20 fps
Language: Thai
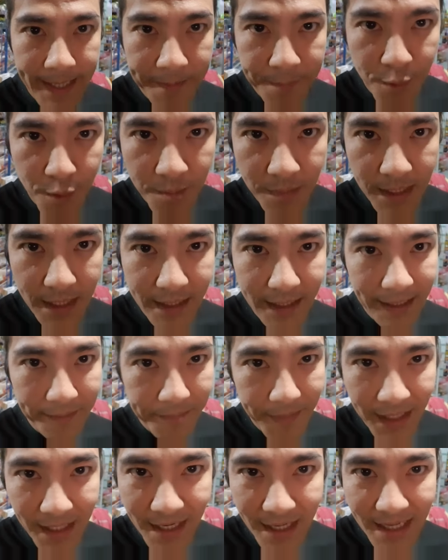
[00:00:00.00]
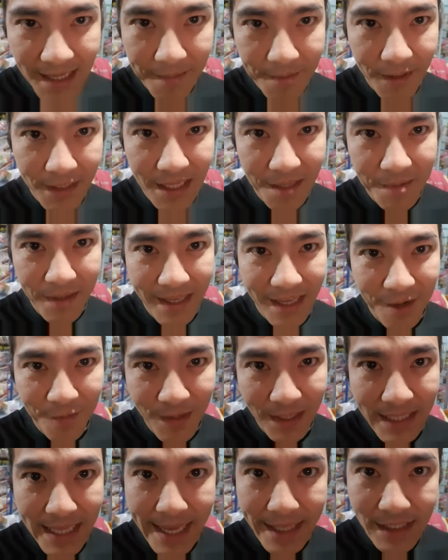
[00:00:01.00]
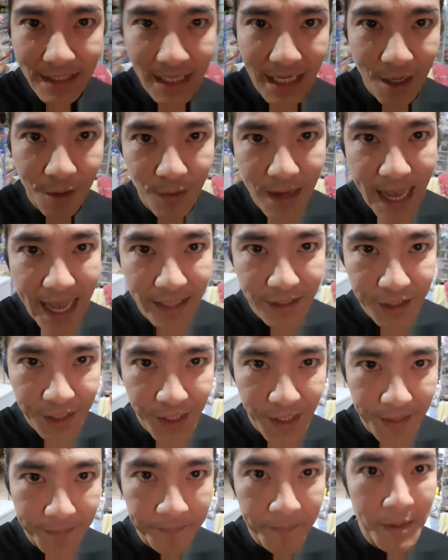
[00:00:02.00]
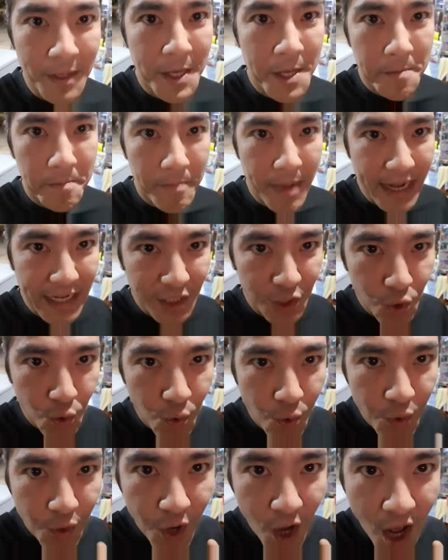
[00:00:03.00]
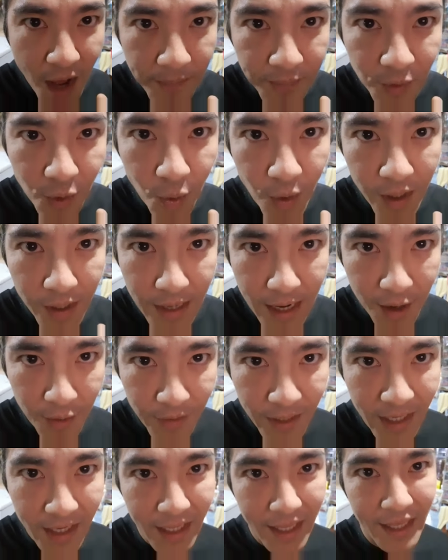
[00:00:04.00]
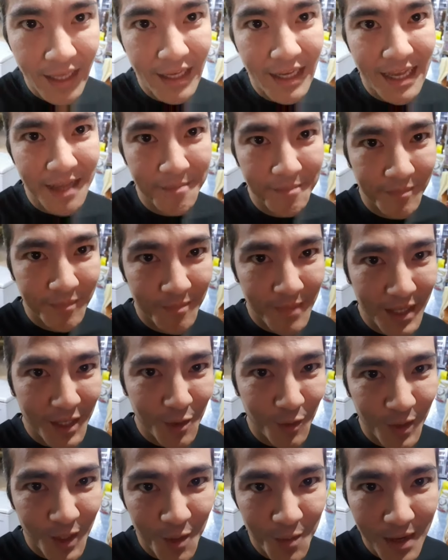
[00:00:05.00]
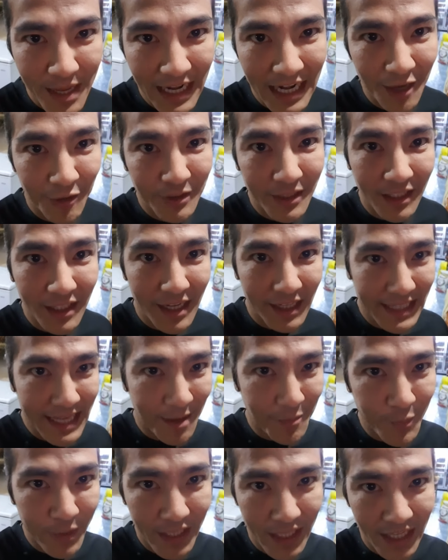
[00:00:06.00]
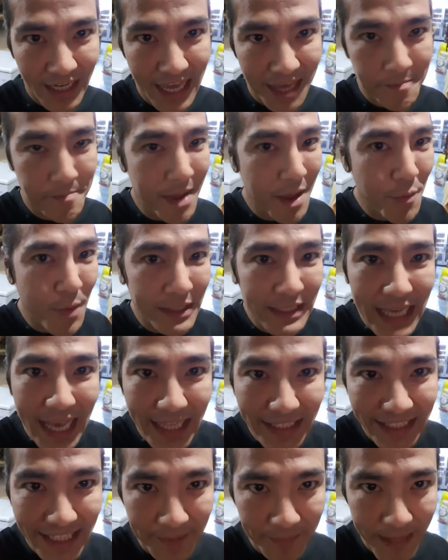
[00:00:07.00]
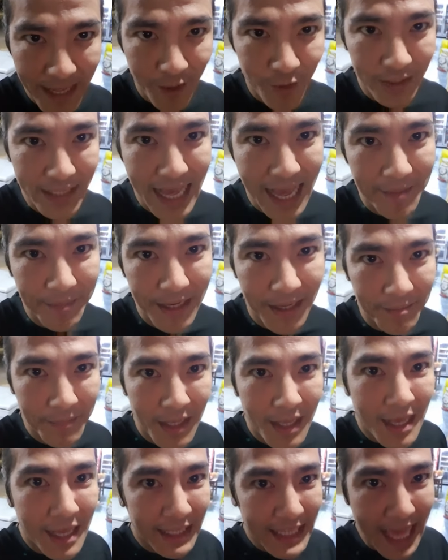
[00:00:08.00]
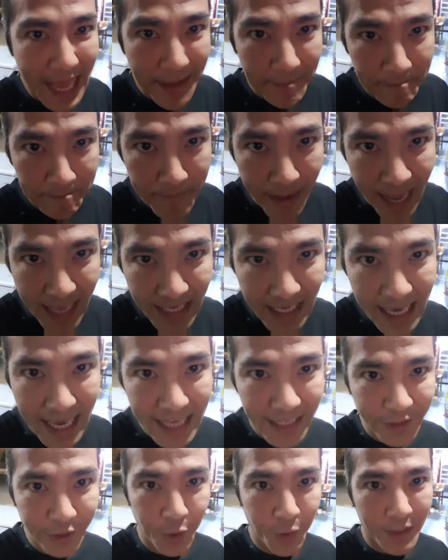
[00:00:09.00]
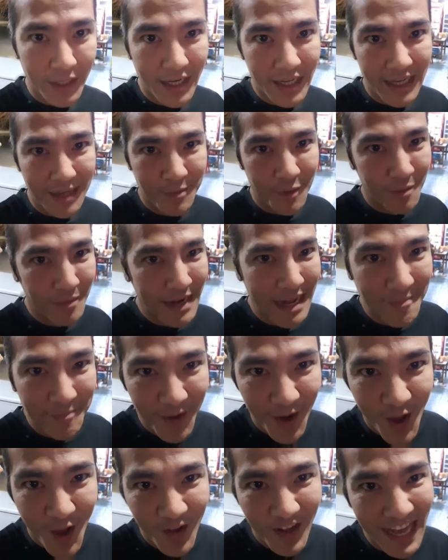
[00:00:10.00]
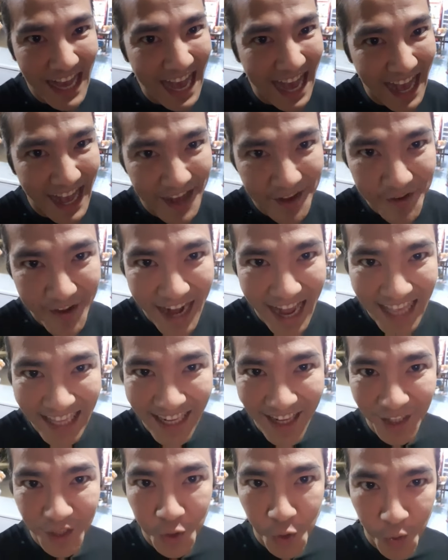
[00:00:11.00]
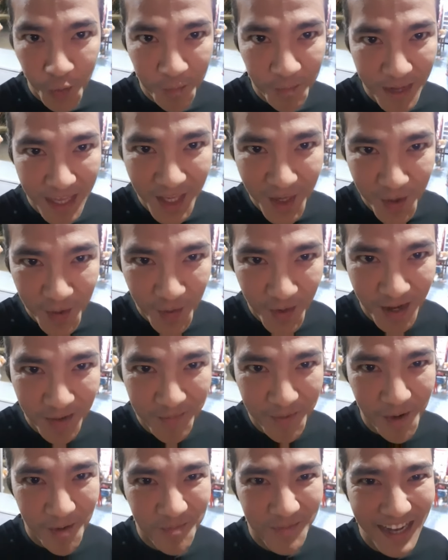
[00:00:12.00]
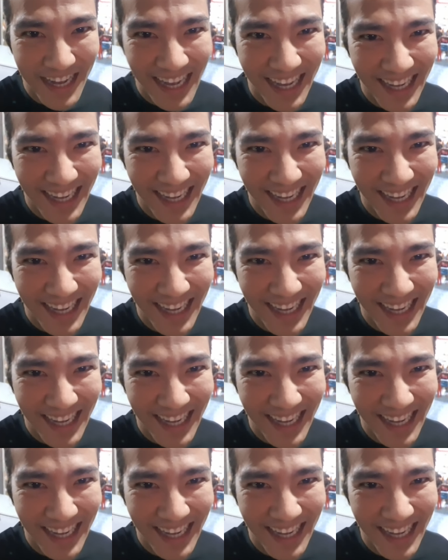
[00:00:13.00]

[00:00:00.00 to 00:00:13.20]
ครับผม และคลิปนี้นะครับ ก็ทำให้เห็นว่าแท้จริงแล้ว อาชีพ มันอยู่รอบตัวเรานั่นเองครับ มันอยู่ที่ว่าเราจะเลือกทำวิธีไหน ไม่ว่าจะอาชีพใดก็ตามครับ ถ้าไปให้สุดนะครับผมรับรองอะไรก็ฉุดไม่อยู่ครับผม